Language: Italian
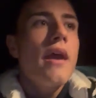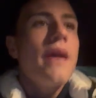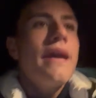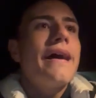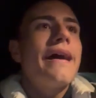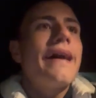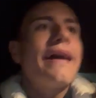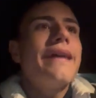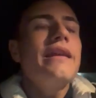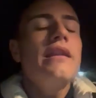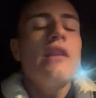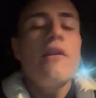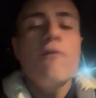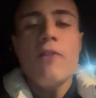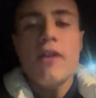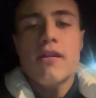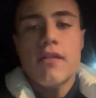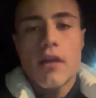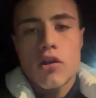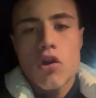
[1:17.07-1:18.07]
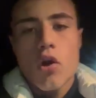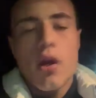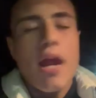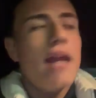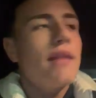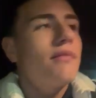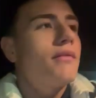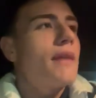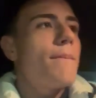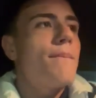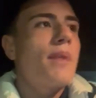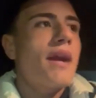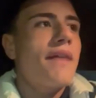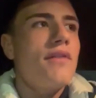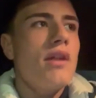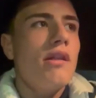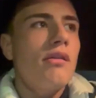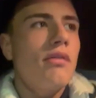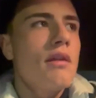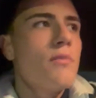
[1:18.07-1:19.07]
Eh, in difesa Llorente,
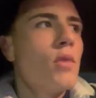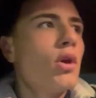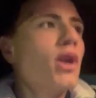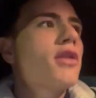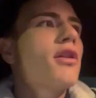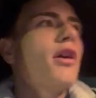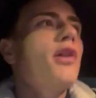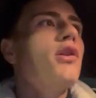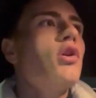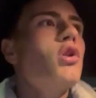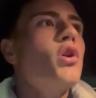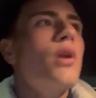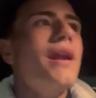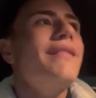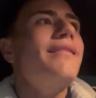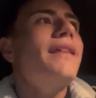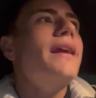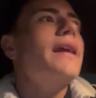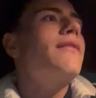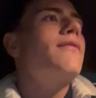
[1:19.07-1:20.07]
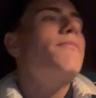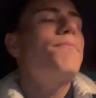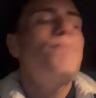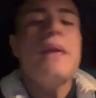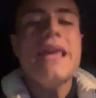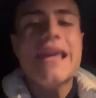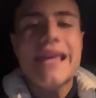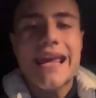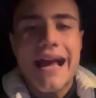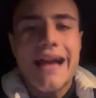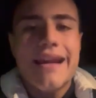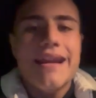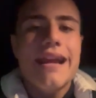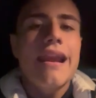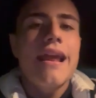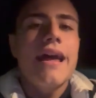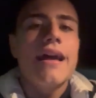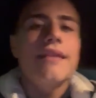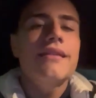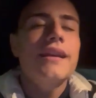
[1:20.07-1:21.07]
bravissimo, il solito Llorente che spicca
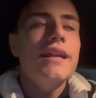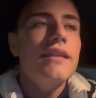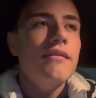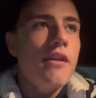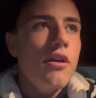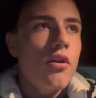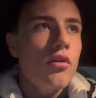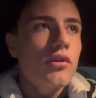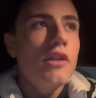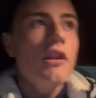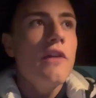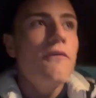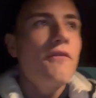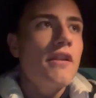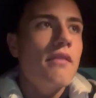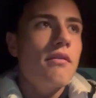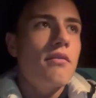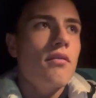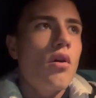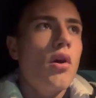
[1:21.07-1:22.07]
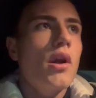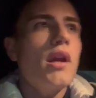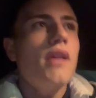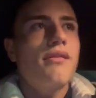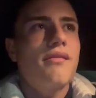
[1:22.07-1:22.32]
nel trittico di difensori,